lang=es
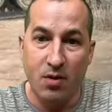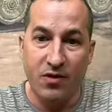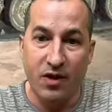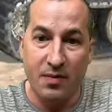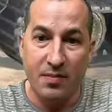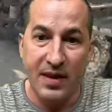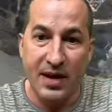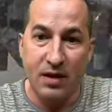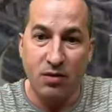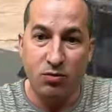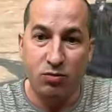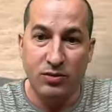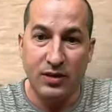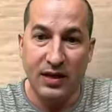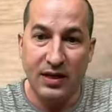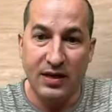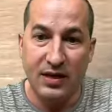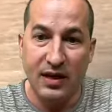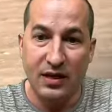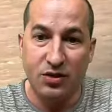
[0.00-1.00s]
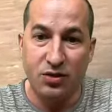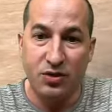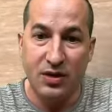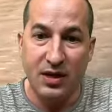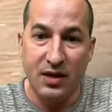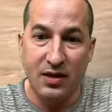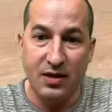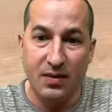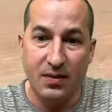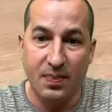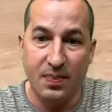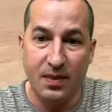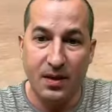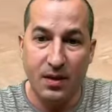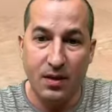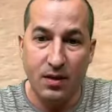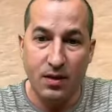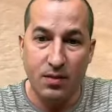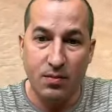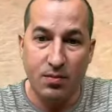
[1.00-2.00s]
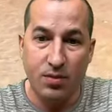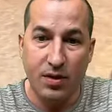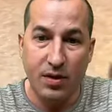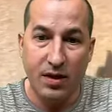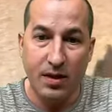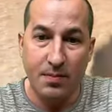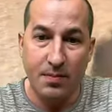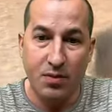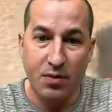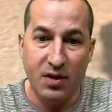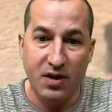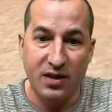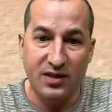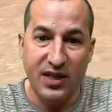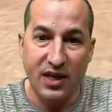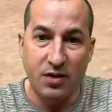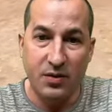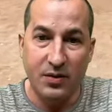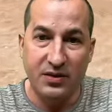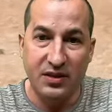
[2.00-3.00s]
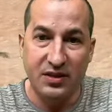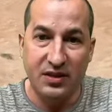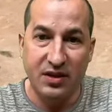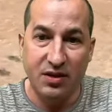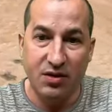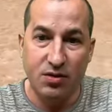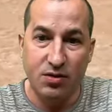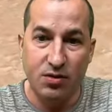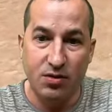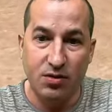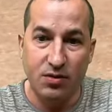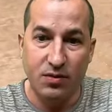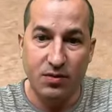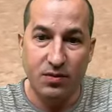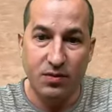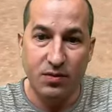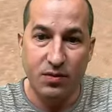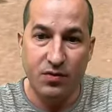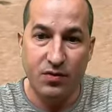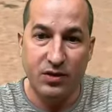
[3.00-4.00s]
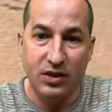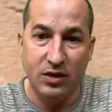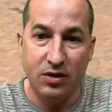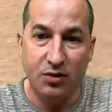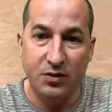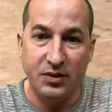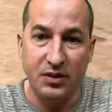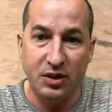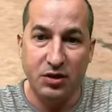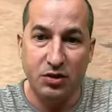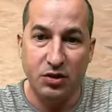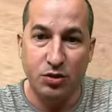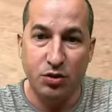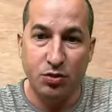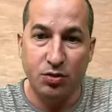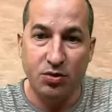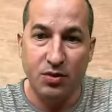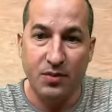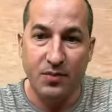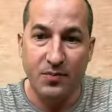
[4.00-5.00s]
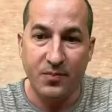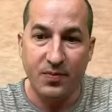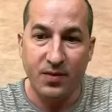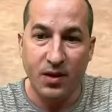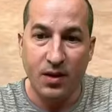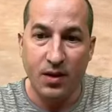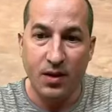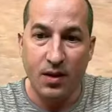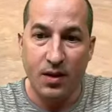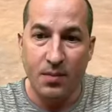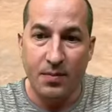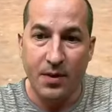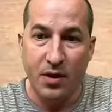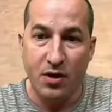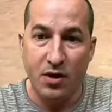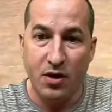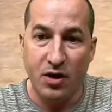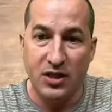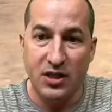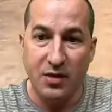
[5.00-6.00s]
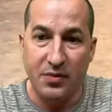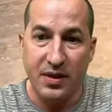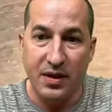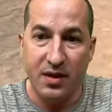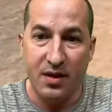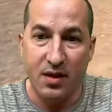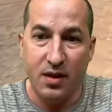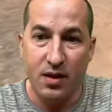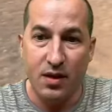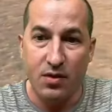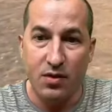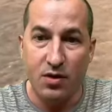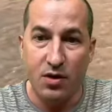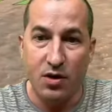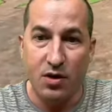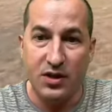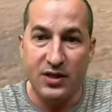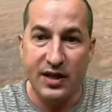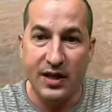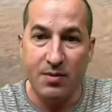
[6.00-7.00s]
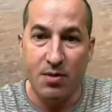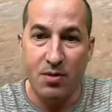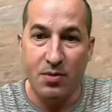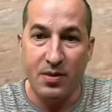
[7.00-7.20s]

farmear algún tanque en la ciudad. Por ejemplo, el T-95. Uf, este T-95 es chungo. Pero yo creo que está bien. Yo creo que estaremos